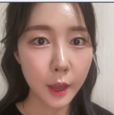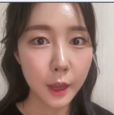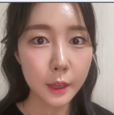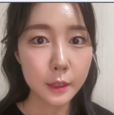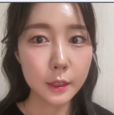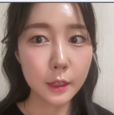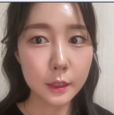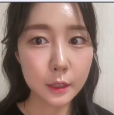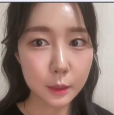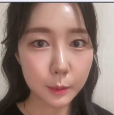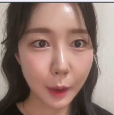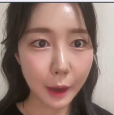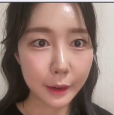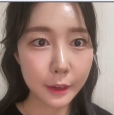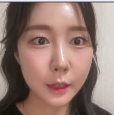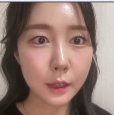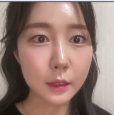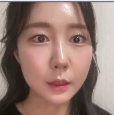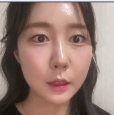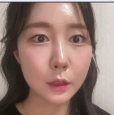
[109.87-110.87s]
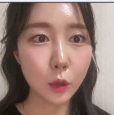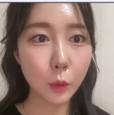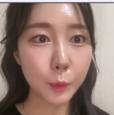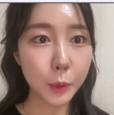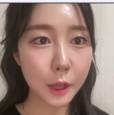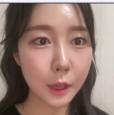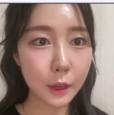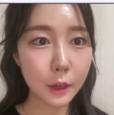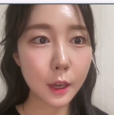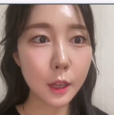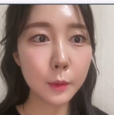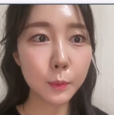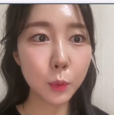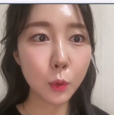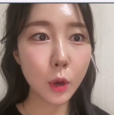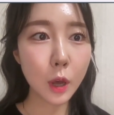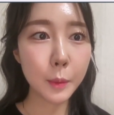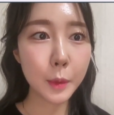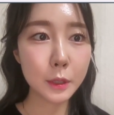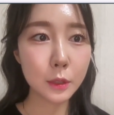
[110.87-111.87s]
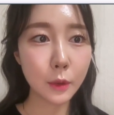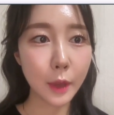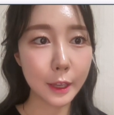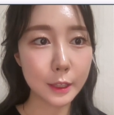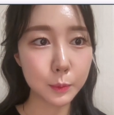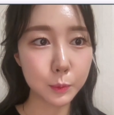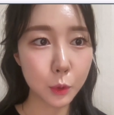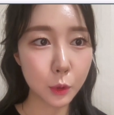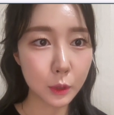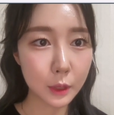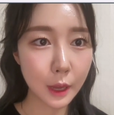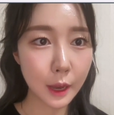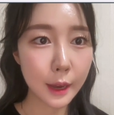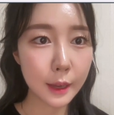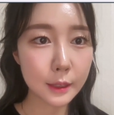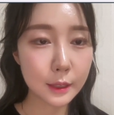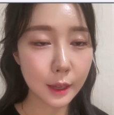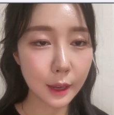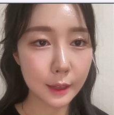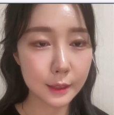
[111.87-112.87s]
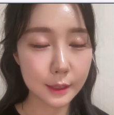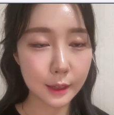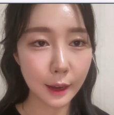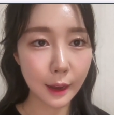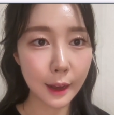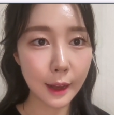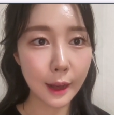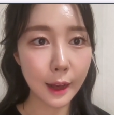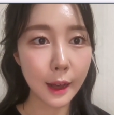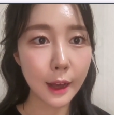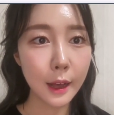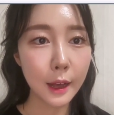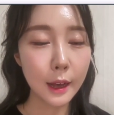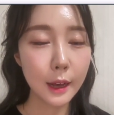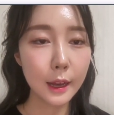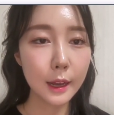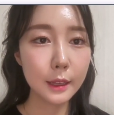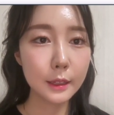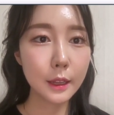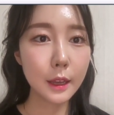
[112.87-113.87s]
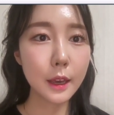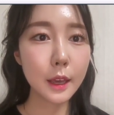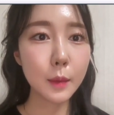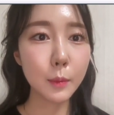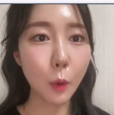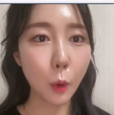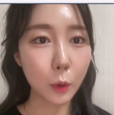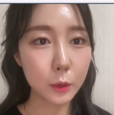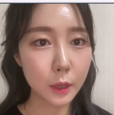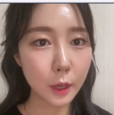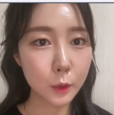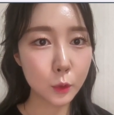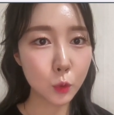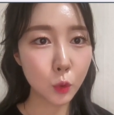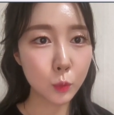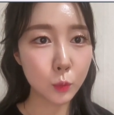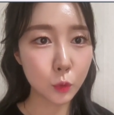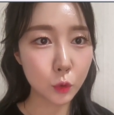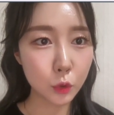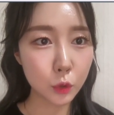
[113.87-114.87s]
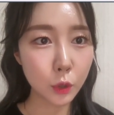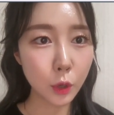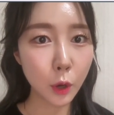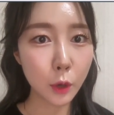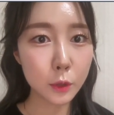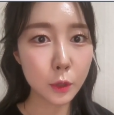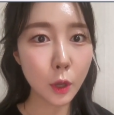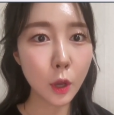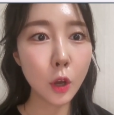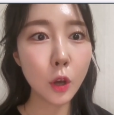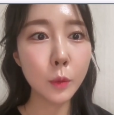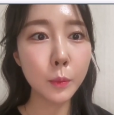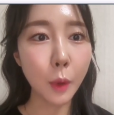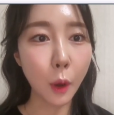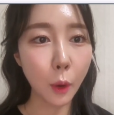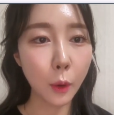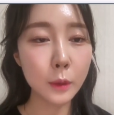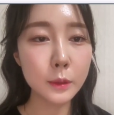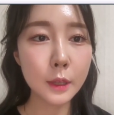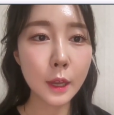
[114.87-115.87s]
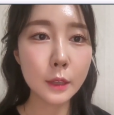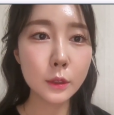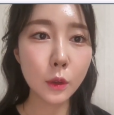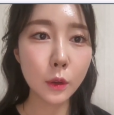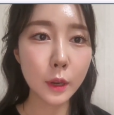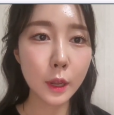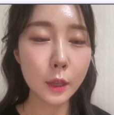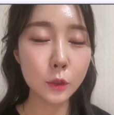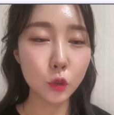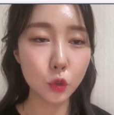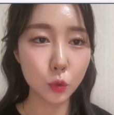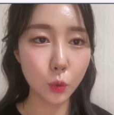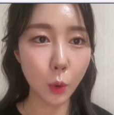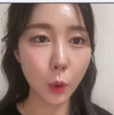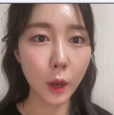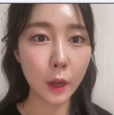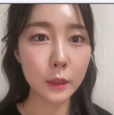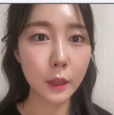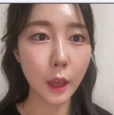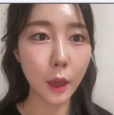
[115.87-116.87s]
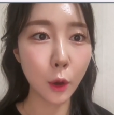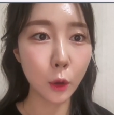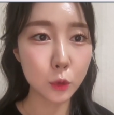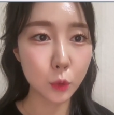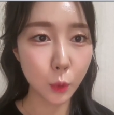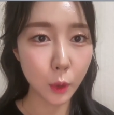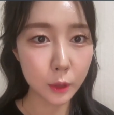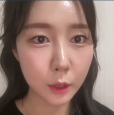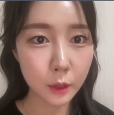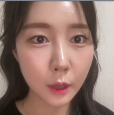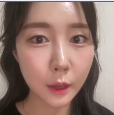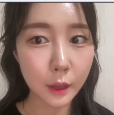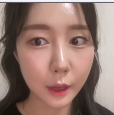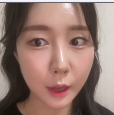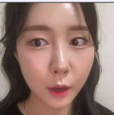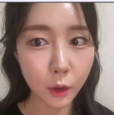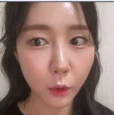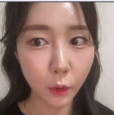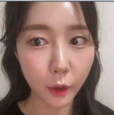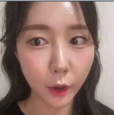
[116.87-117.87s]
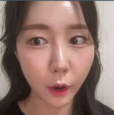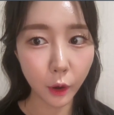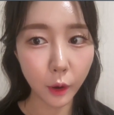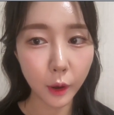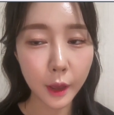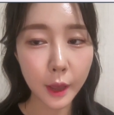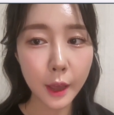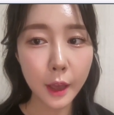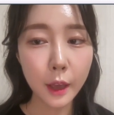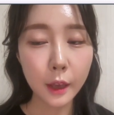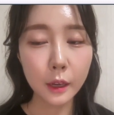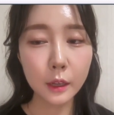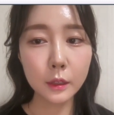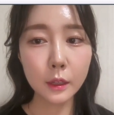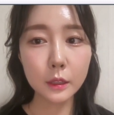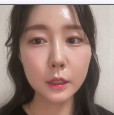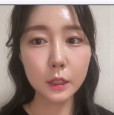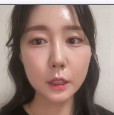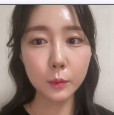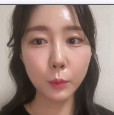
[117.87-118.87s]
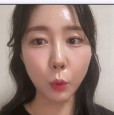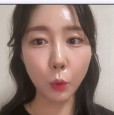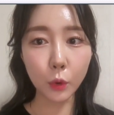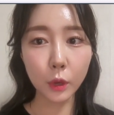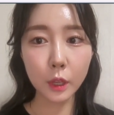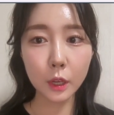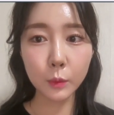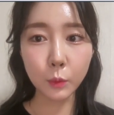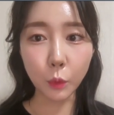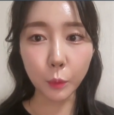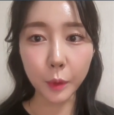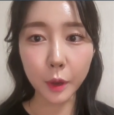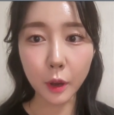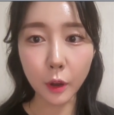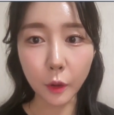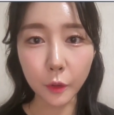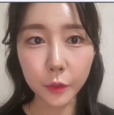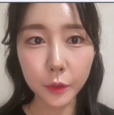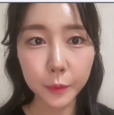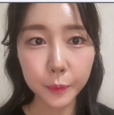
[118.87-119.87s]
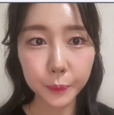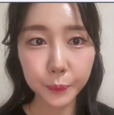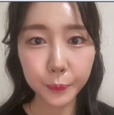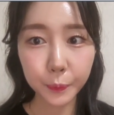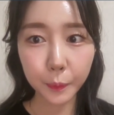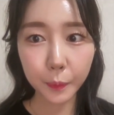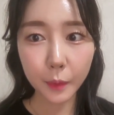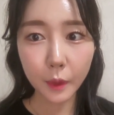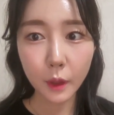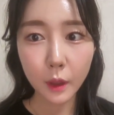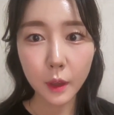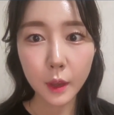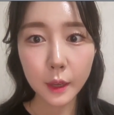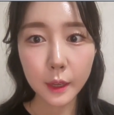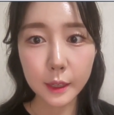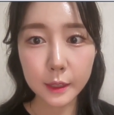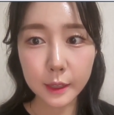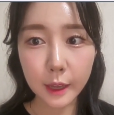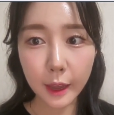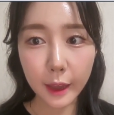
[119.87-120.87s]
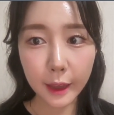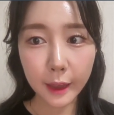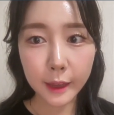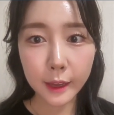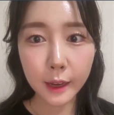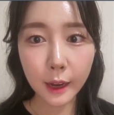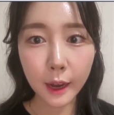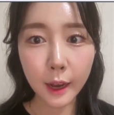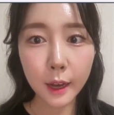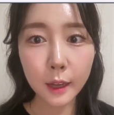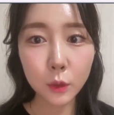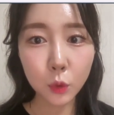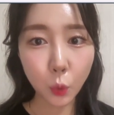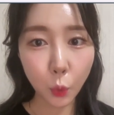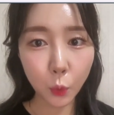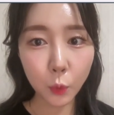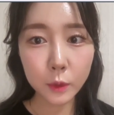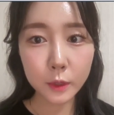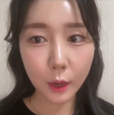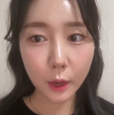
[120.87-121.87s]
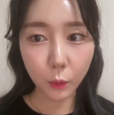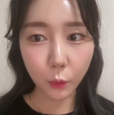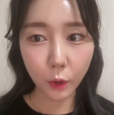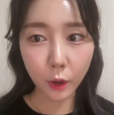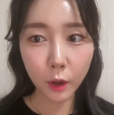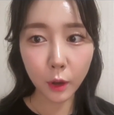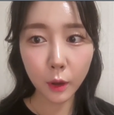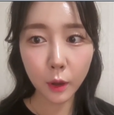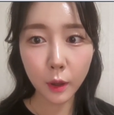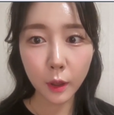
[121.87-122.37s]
자, 그 말은 이제 저 빈칸 포함해서 expertise까지가 하나의 명사구로 묶여서 명사절의 주어가 되어 줘야 된다는 얘기 거예요. 근데 지금 보기를 보면 이제 A가 동사고요.